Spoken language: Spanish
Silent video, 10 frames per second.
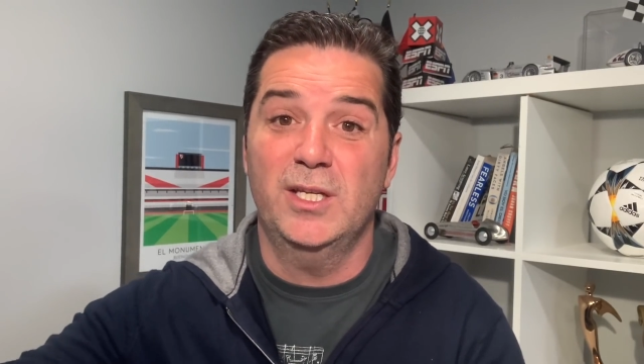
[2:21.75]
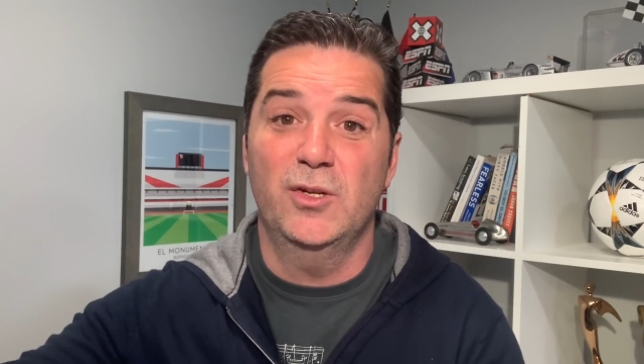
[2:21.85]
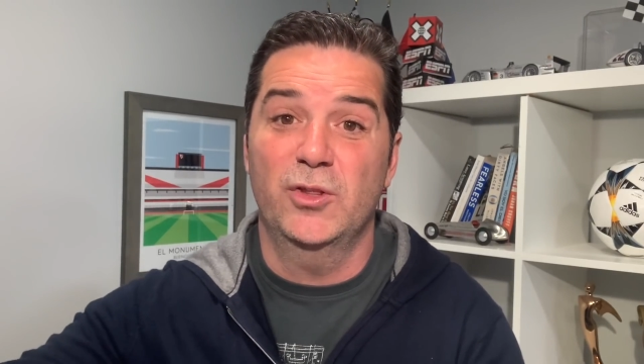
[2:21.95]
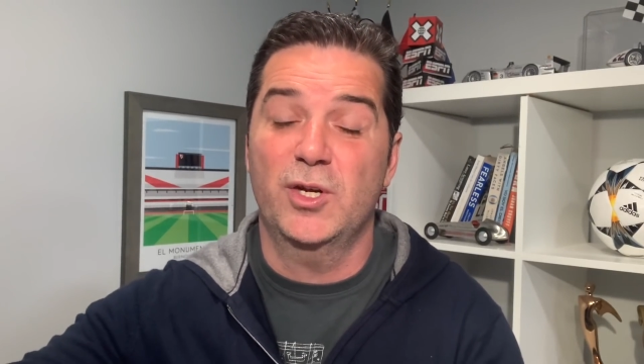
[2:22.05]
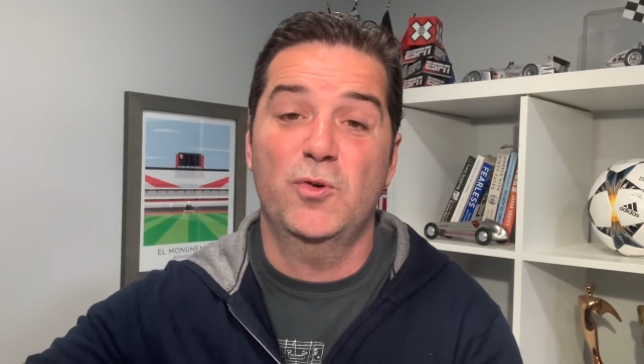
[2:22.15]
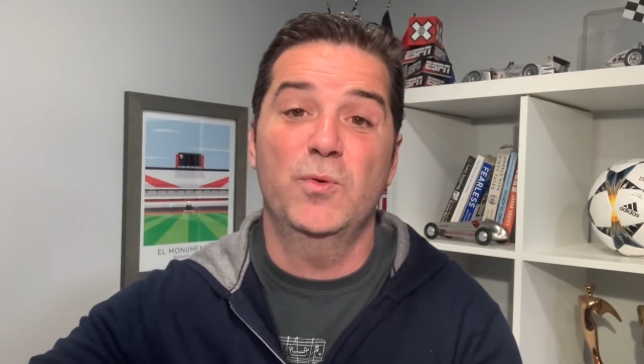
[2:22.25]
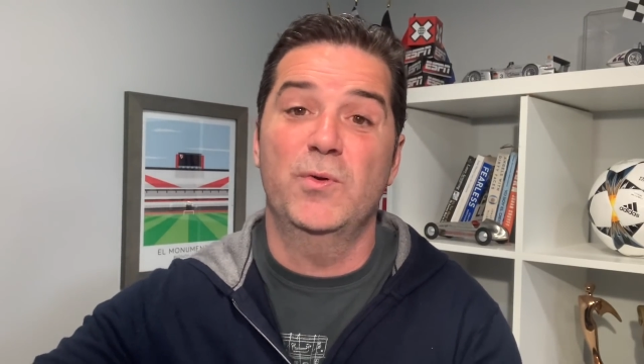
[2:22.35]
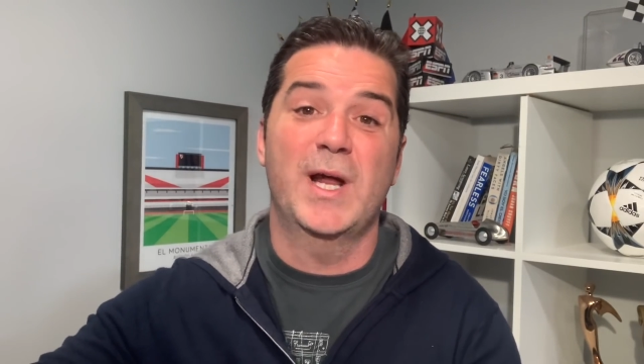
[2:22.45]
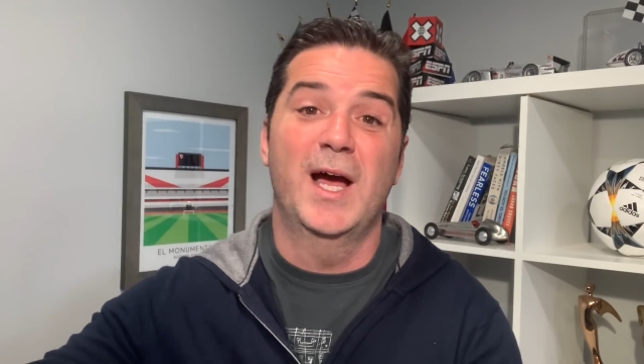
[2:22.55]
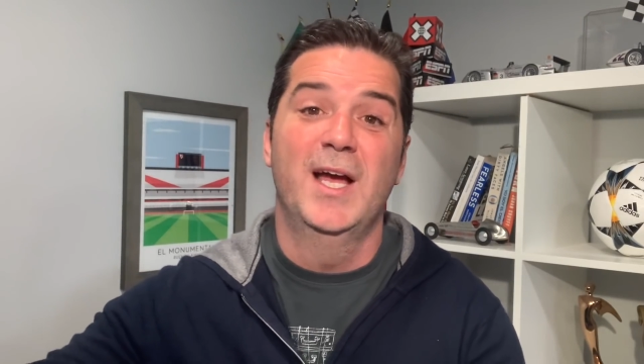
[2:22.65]
nos descubre
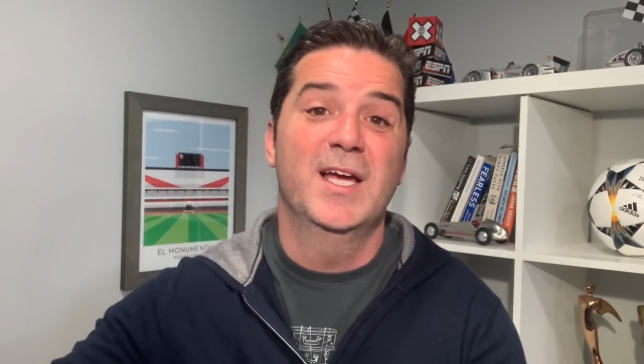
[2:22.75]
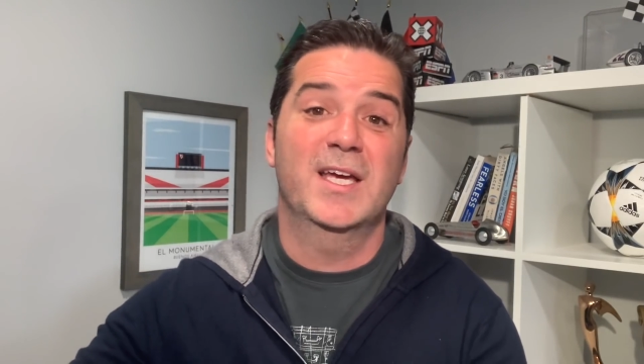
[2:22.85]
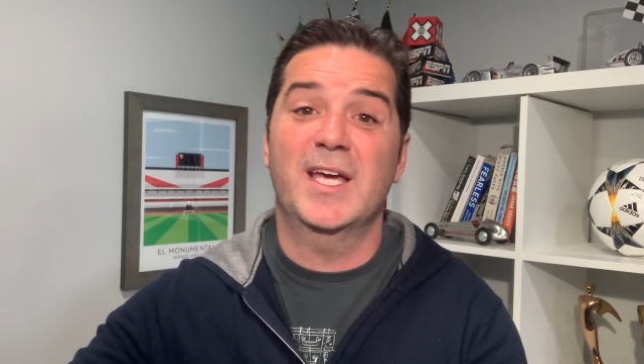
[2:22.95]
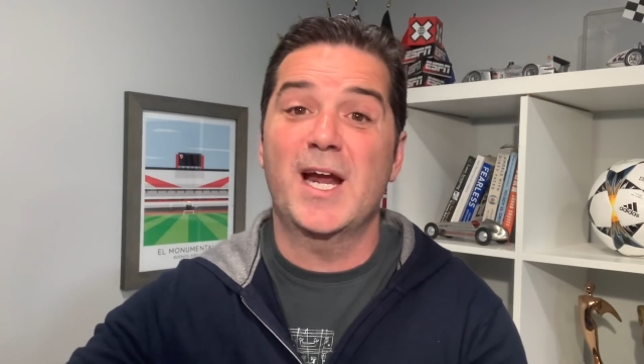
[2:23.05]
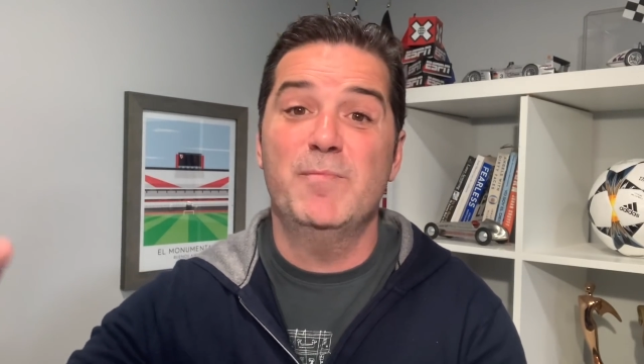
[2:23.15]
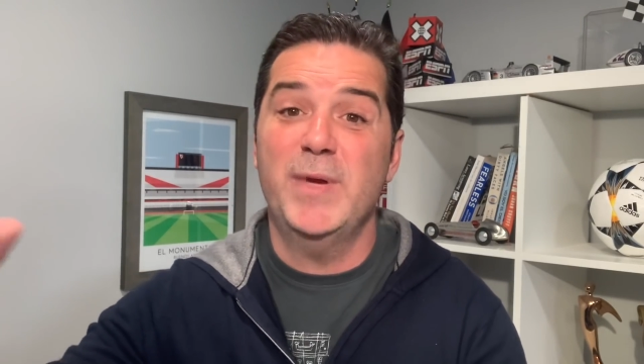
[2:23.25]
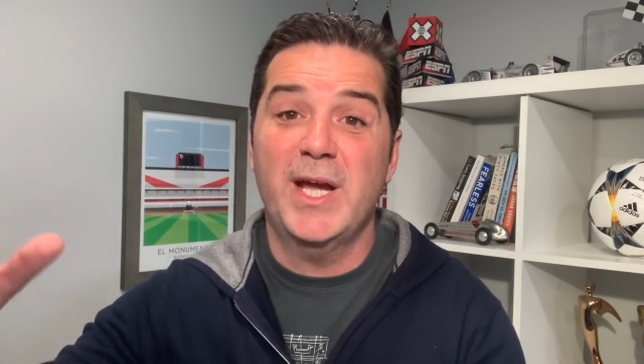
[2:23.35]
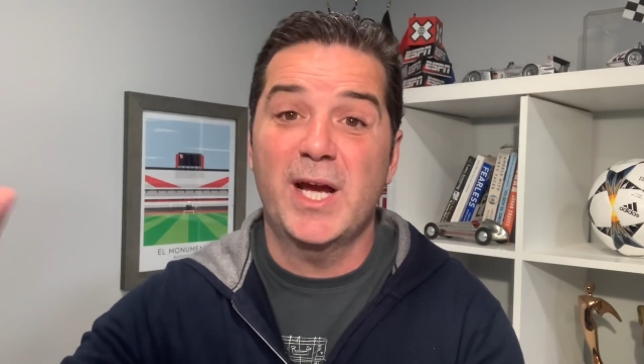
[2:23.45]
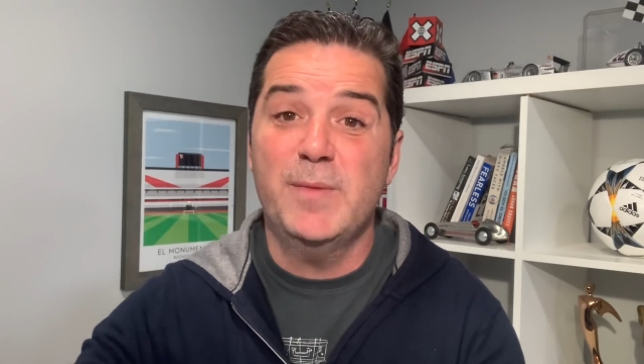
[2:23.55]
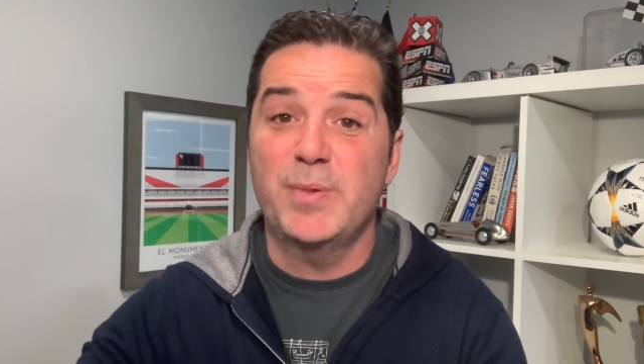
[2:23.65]
una gran
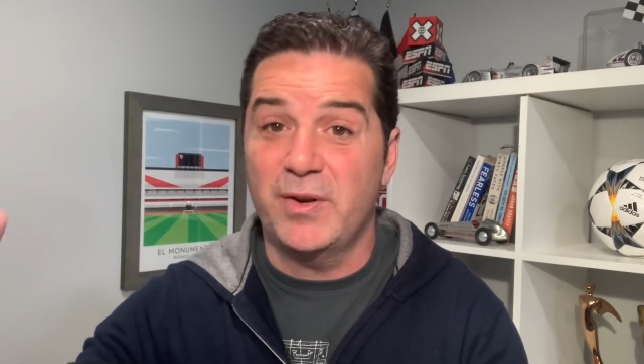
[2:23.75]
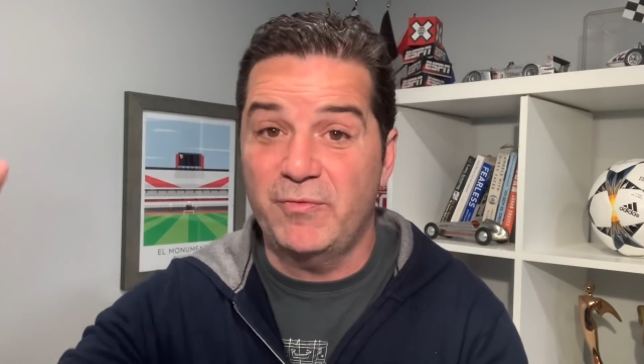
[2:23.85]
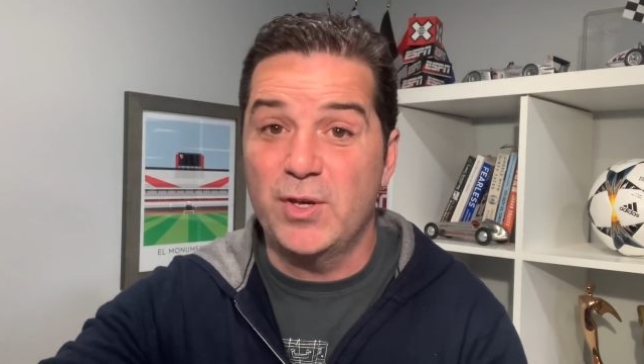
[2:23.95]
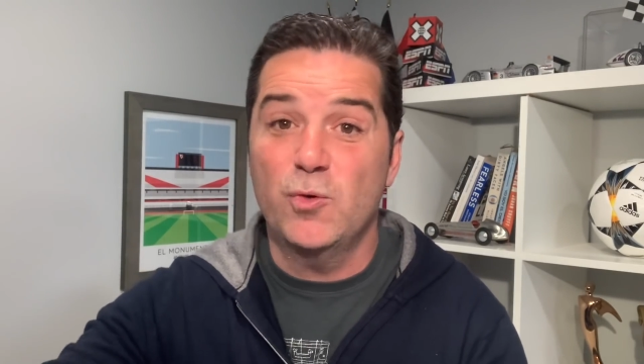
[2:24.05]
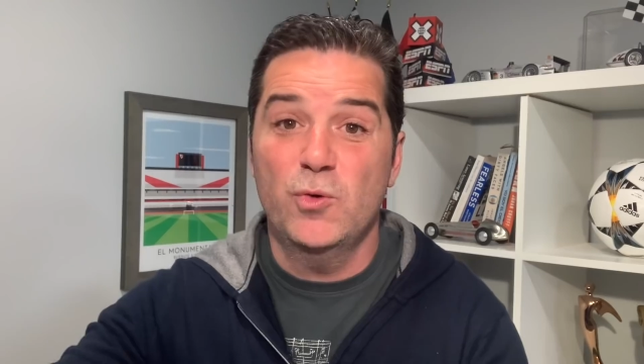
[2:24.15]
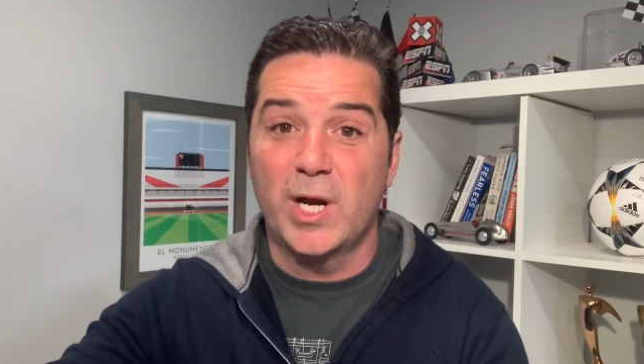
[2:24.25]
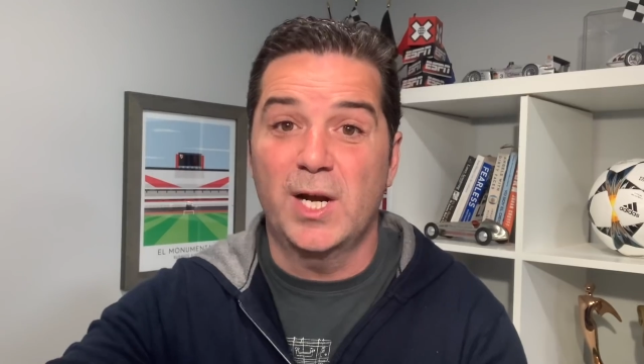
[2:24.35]
mega hiperfigura